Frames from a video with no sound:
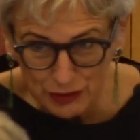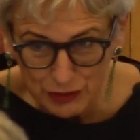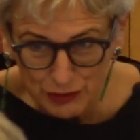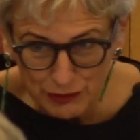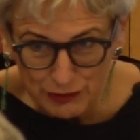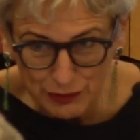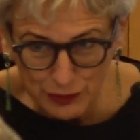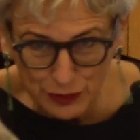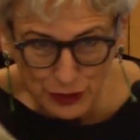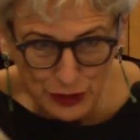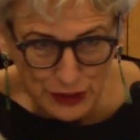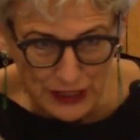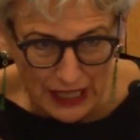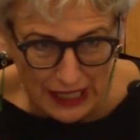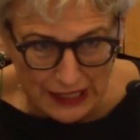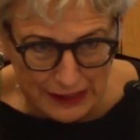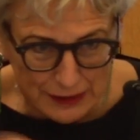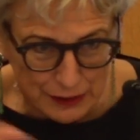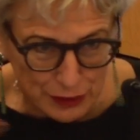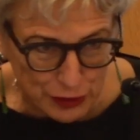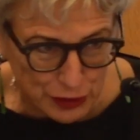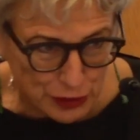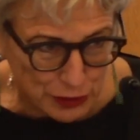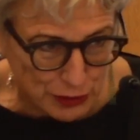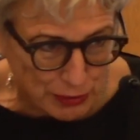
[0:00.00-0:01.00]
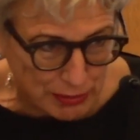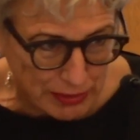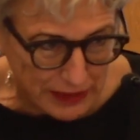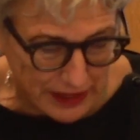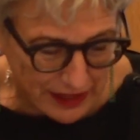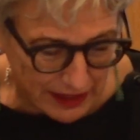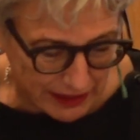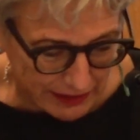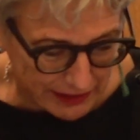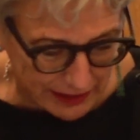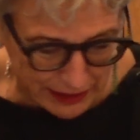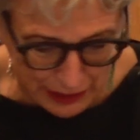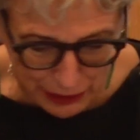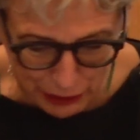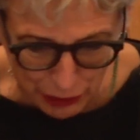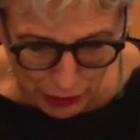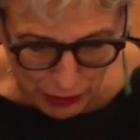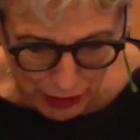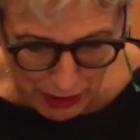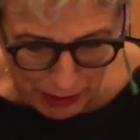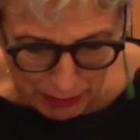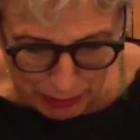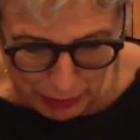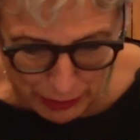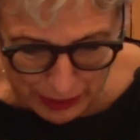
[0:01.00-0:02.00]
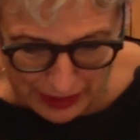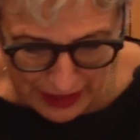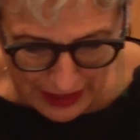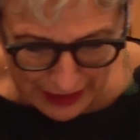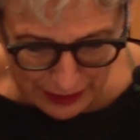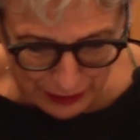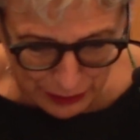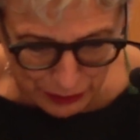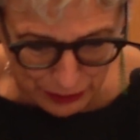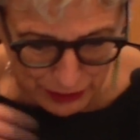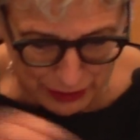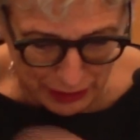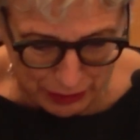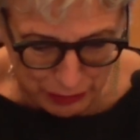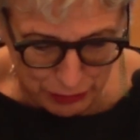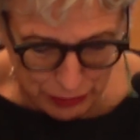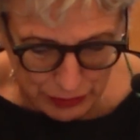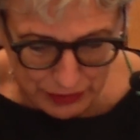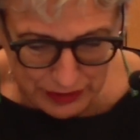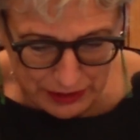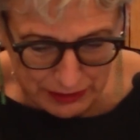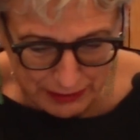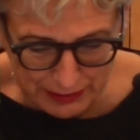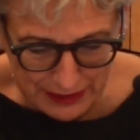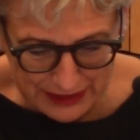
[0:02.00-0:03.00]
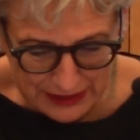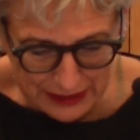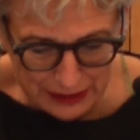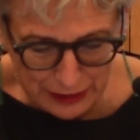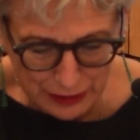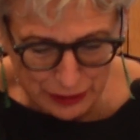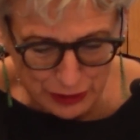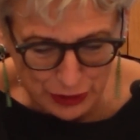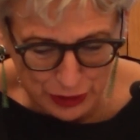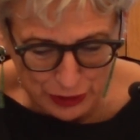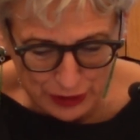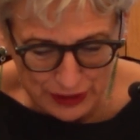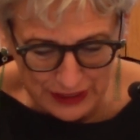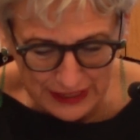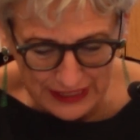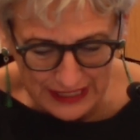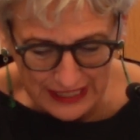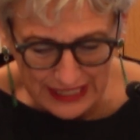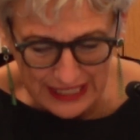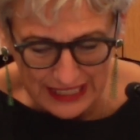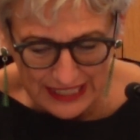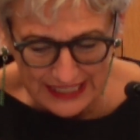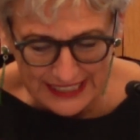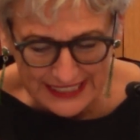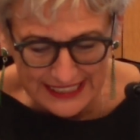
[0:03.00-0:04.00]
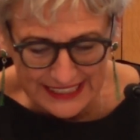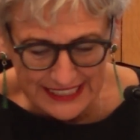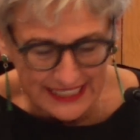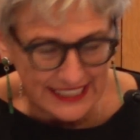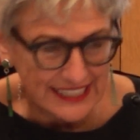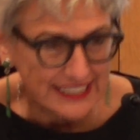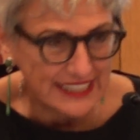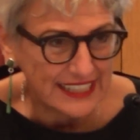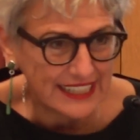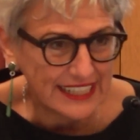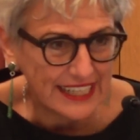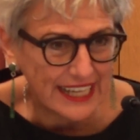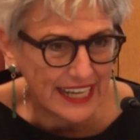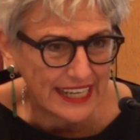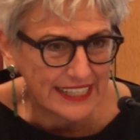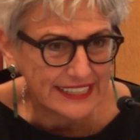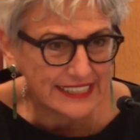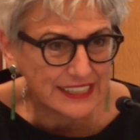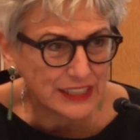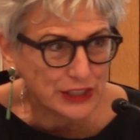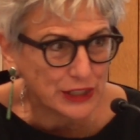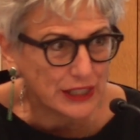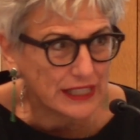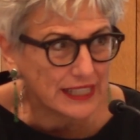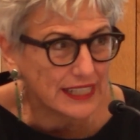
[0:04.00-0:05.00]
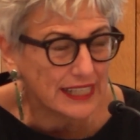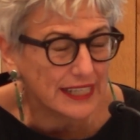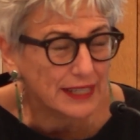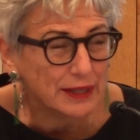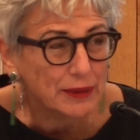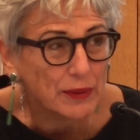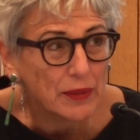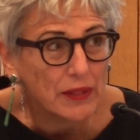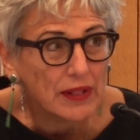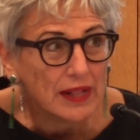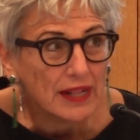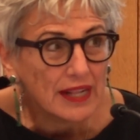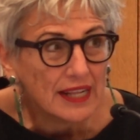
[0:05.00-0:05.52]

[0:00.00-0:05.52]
non fosse altro per aver collaborato all'ultima edizione delle lettere da carcere